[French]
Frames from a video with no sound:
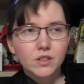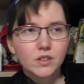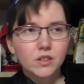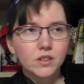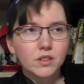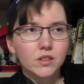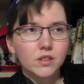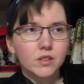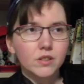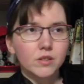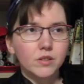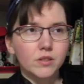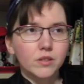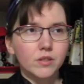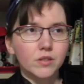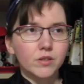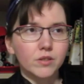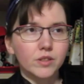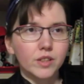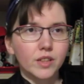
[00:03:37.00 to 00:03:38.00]
Euh,
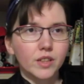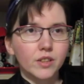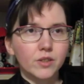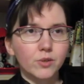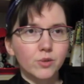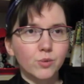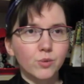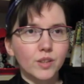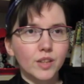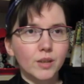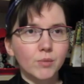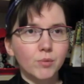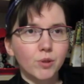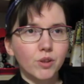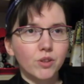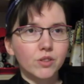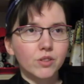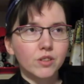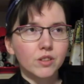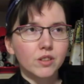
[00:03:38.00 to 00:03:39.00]
on a Sui
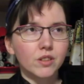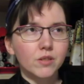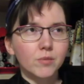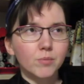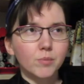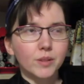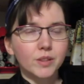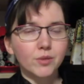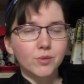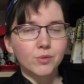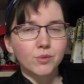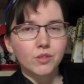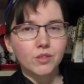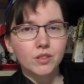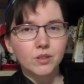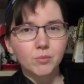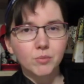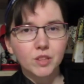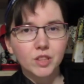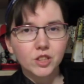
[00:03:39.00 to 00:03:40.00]
Cameron qui passe son temps à
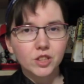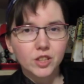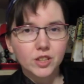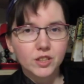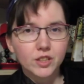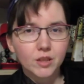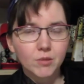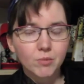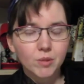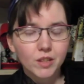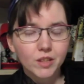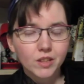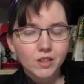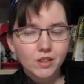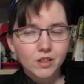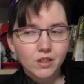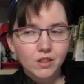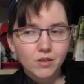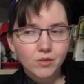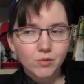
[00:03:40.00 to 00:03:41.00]
déménager avec sa mère,
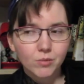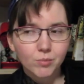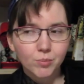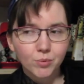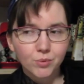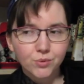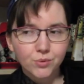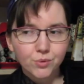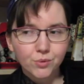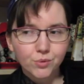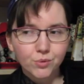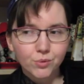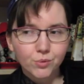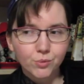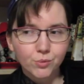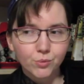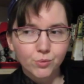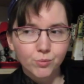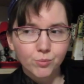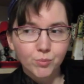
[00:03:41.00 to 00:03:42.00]
qui euh, pense que son
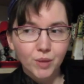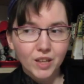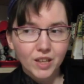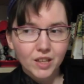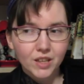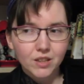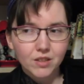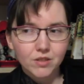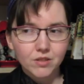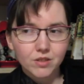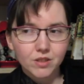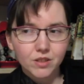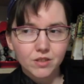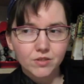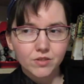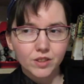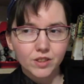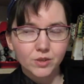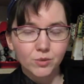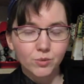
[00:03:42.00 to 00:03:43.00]
mari,
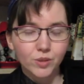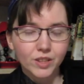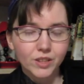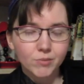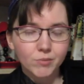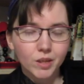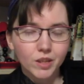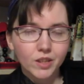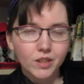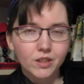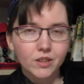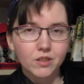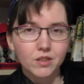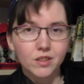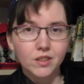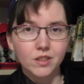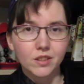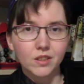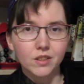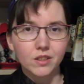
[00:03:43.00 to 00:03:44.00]
enfin son ex-mari
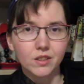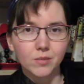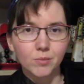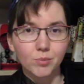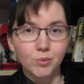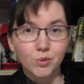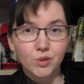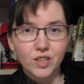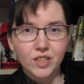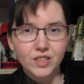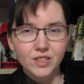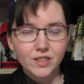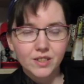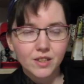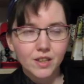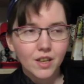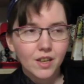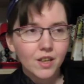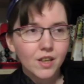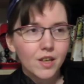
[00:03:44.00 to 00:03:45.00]
les pourchasse,
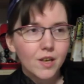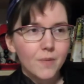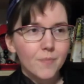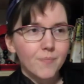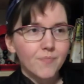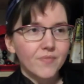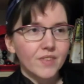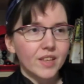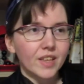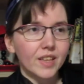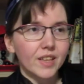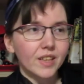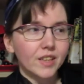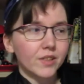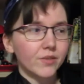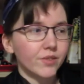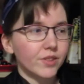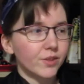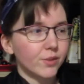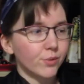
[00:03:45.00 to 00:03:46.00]
et
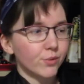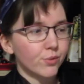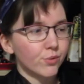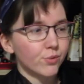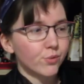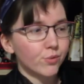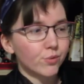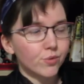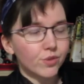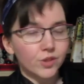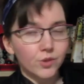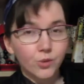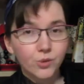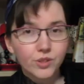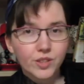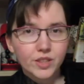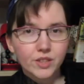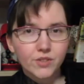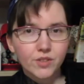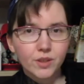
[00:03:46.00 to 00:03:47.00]
arriver dans,
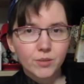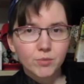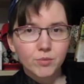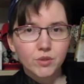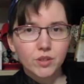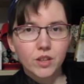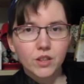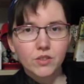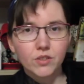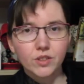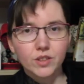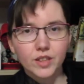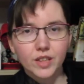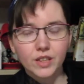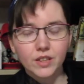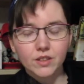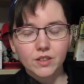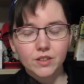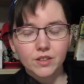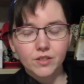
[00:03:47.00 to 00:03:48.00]
cette ferme-là dans
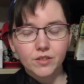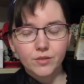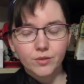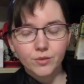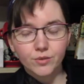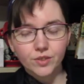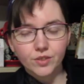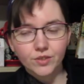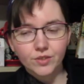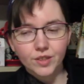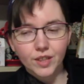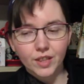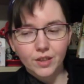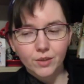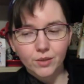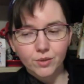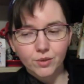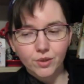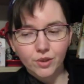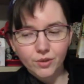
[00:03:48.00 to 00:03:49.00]
laquelle ils vont vivre
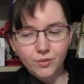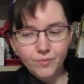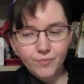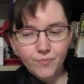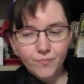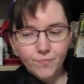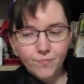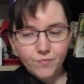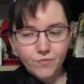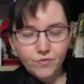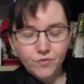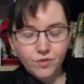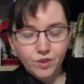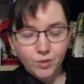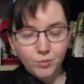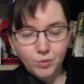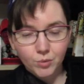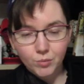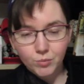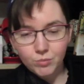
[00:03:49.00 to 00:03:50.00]
quelques temps,
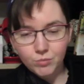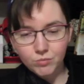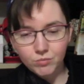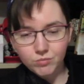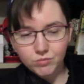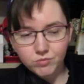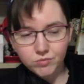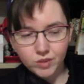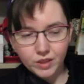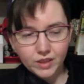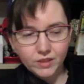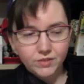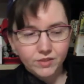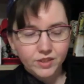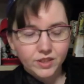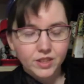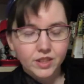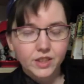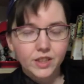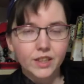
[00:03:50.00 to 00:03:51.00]
enfin même, ouais,
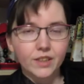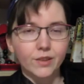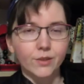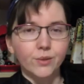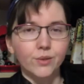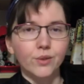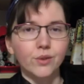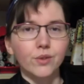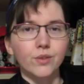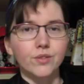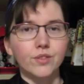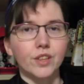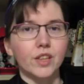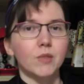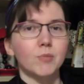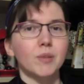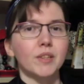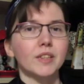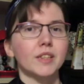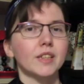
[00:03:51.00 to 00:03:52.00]
on va dire quelques temps, enfin
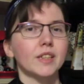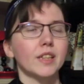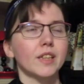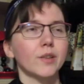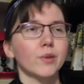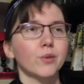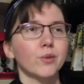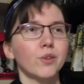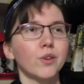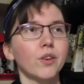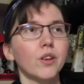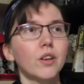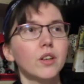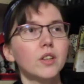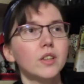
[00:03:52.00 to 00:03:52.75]
là-bas c'est quelques temps,